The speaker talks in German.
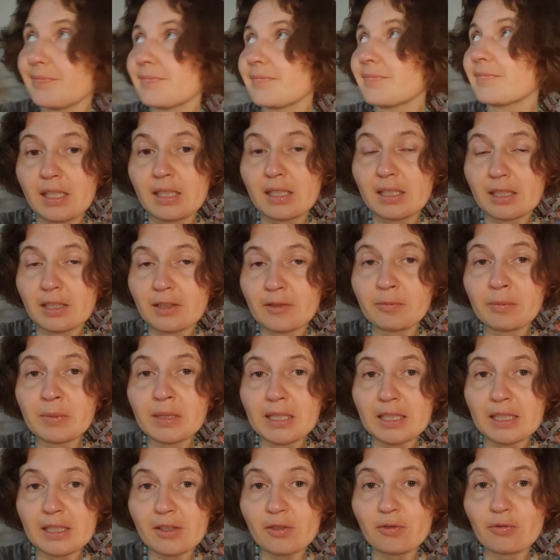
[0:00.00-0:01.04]
Ich darf mich
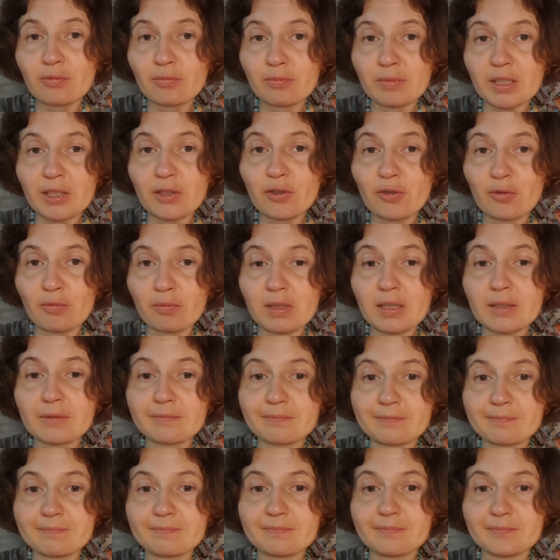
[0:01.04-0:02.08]
jetzt um mich kümmern.
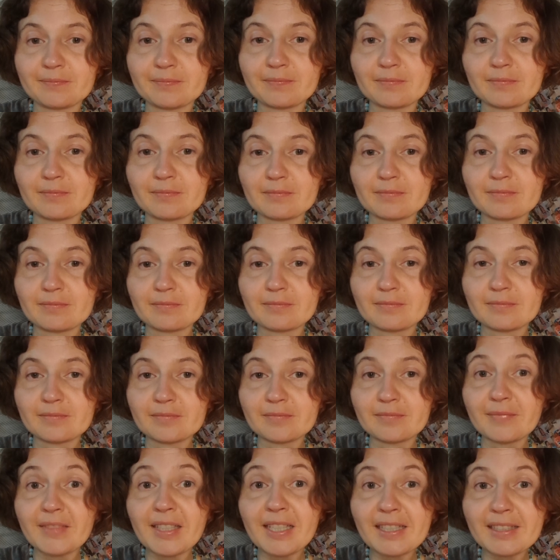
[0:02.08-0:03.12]

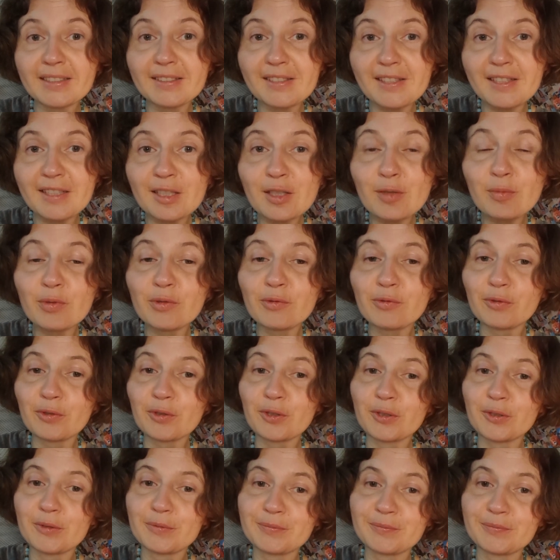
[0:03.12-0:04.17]
Ganz
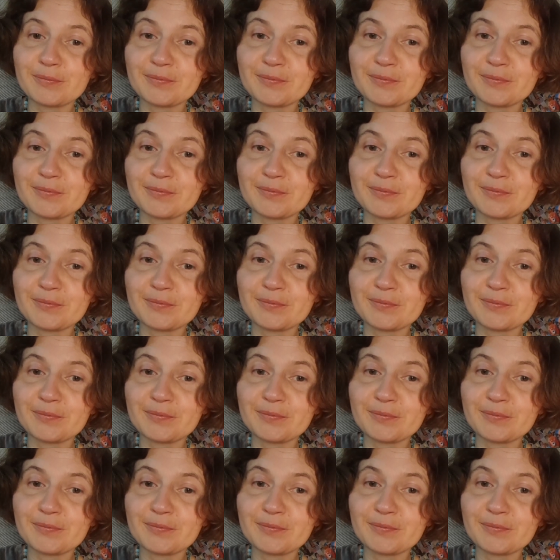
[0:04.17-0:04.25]
liebevoll.